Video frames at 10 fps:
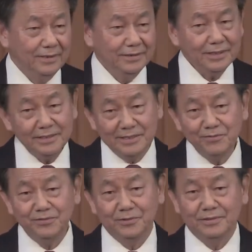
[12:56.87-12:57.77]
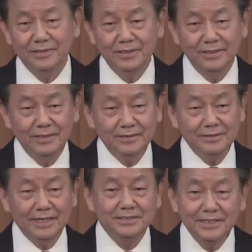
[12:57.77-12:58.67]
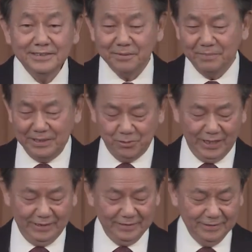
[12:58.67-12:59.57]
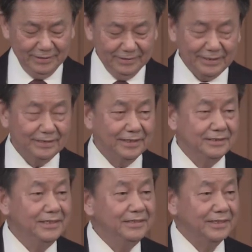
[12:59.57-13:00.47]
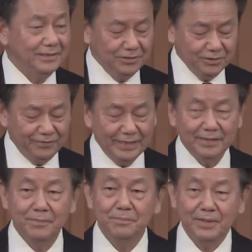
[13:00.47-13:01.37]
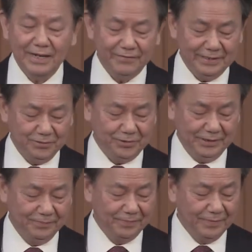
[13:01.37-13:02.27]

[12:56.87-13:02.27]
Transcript: 这个淫妇是在清晨被抓了，她在清晨就犯了不该犯的罪。